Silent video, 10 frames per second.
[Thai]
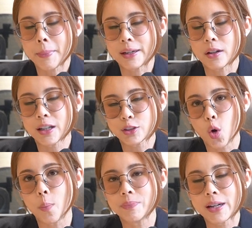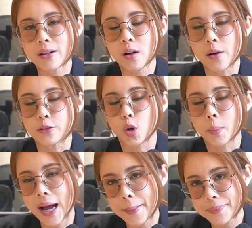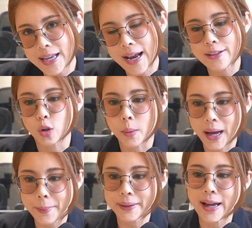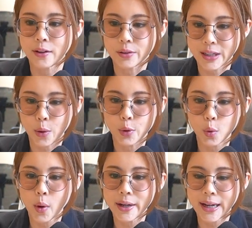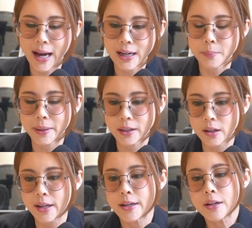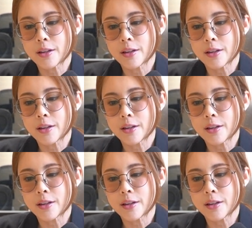มันก็กระทบในเรื่องของสุขภาพใจสุขภาพกายของเราด้วยนะคะ แล้วมันก็เลย